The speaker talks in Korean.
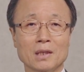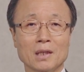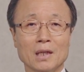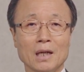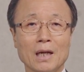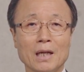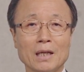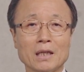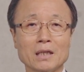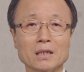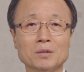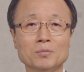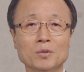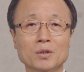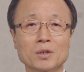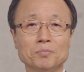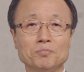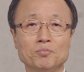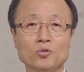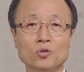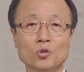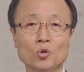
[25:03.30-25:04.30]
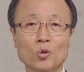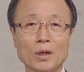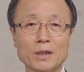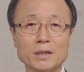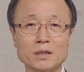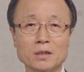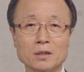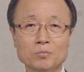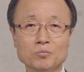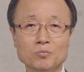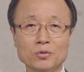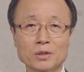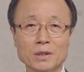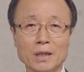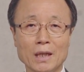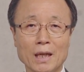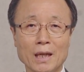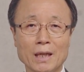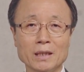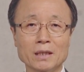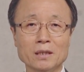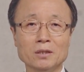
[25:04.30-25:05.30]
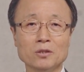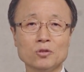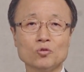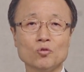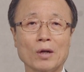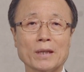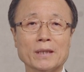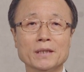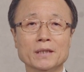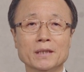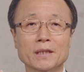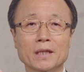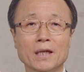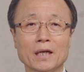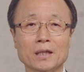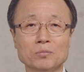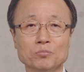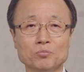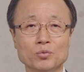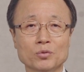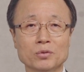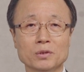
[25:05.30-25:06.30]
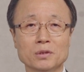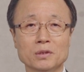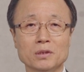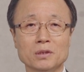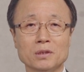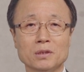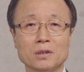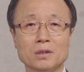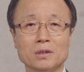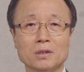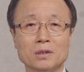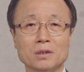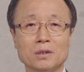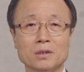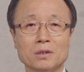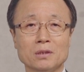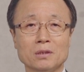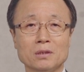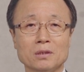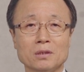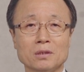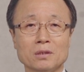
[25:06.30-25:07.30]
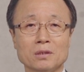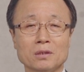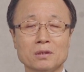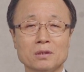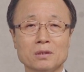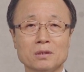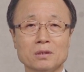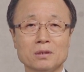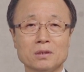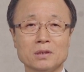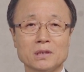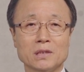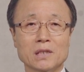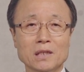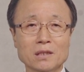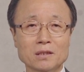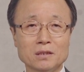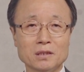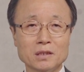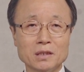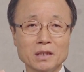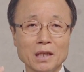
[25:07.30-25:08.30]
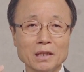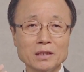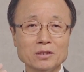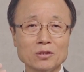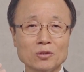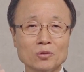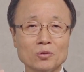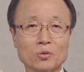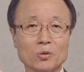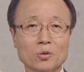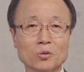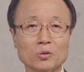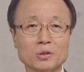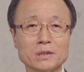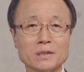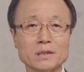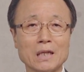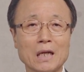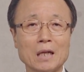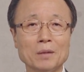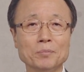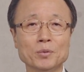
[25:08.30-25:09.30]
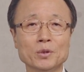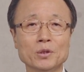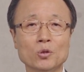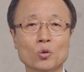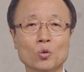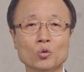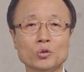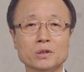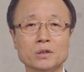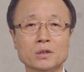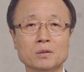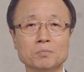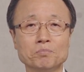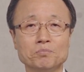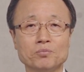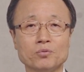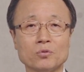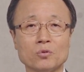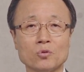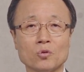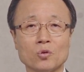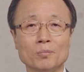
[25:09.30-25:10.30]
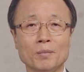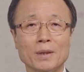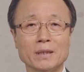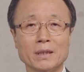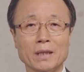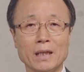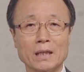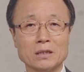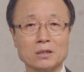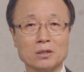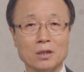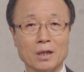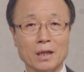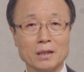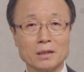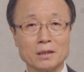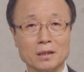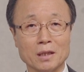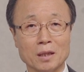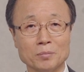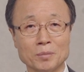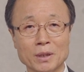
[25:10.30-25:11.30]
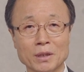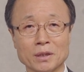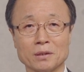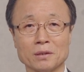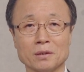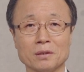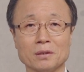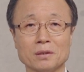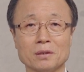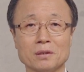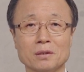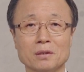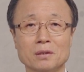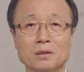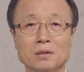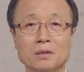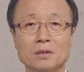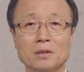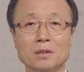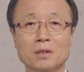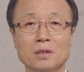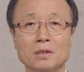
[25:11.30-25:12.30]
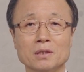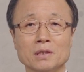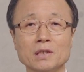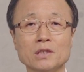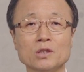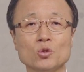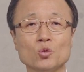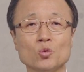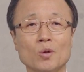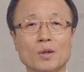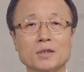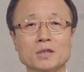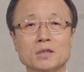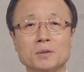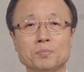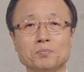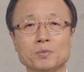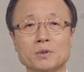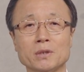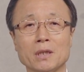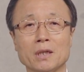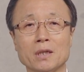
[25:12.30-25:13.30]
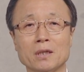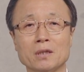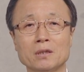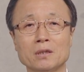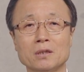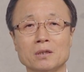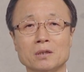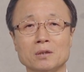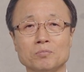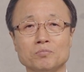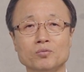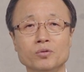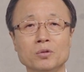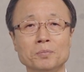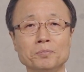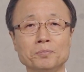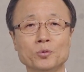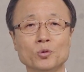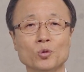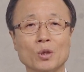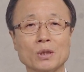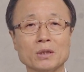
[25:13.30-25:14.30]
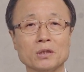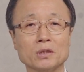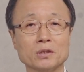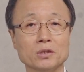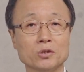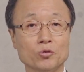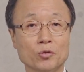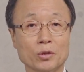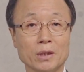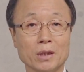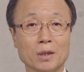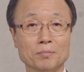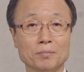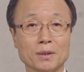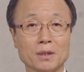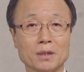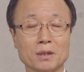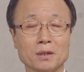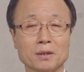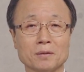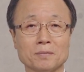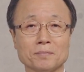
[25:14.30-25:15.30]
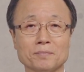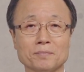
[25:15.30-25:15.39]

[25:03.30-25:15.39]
하나님을 분노하시는 분이 아닌 관대한 분, 절대적으로 자비로우신 분으로만 해석한다면 이 또한 십자가를 불필요한 것이 되게 합니다.